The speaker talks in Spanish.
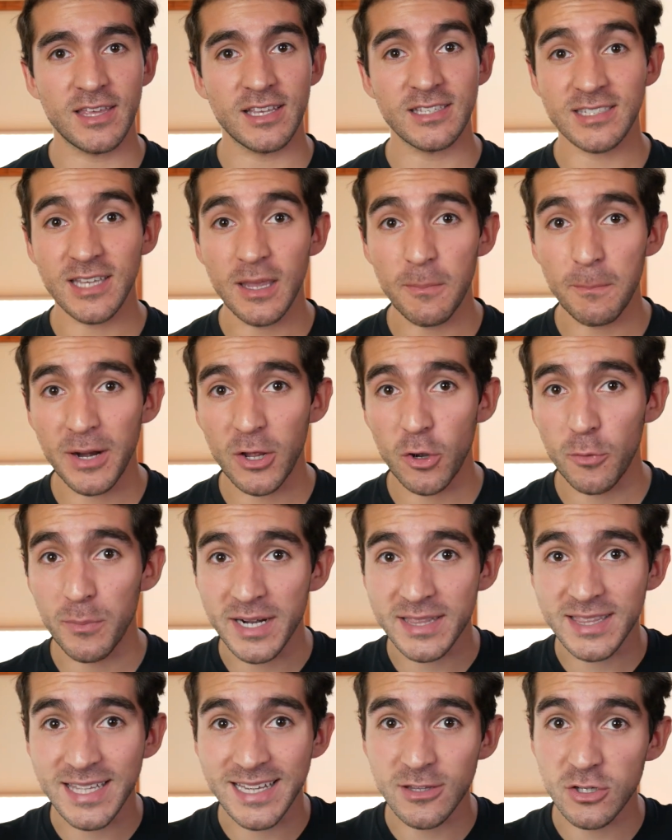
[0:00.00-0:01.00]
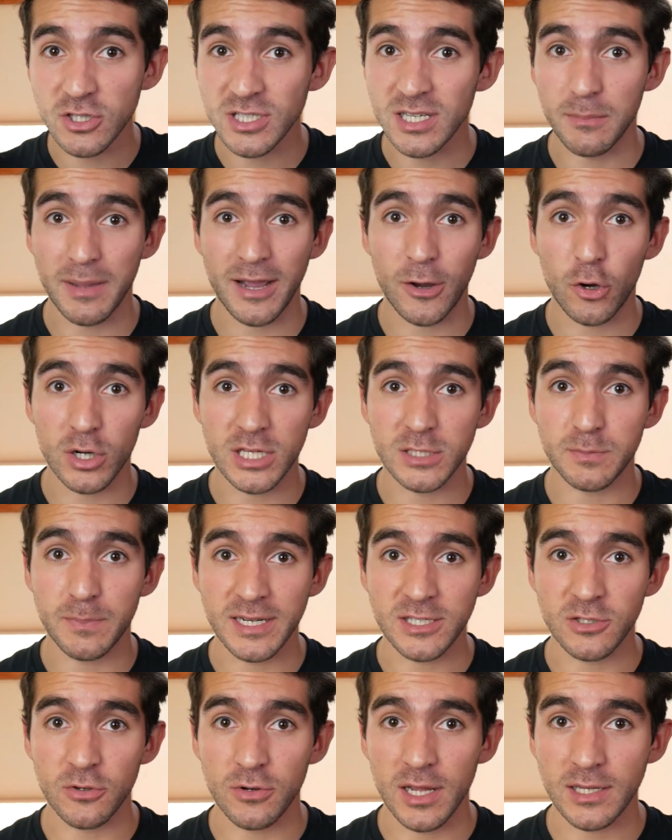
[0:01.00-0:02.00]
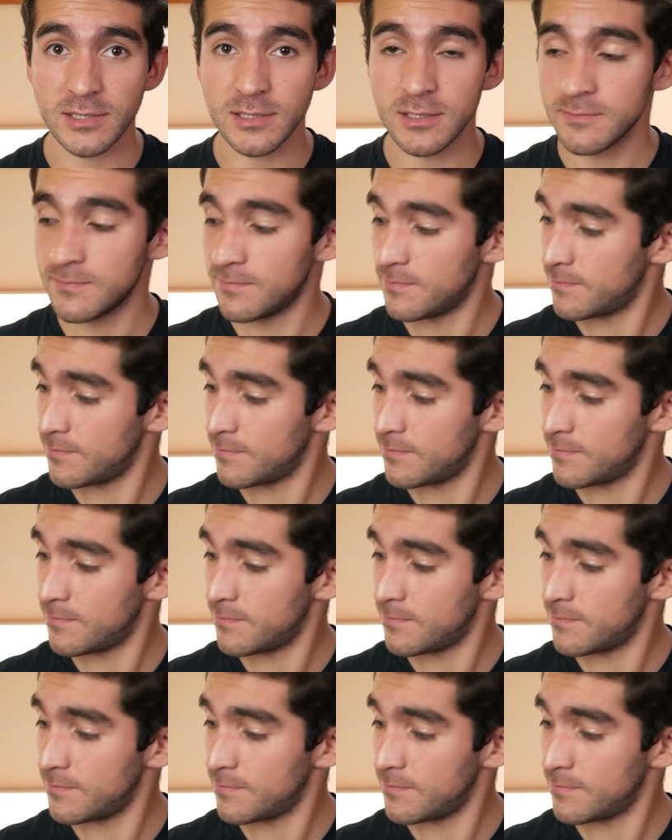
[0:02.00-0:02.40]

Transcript: y siempre convertirnos en mejores personas.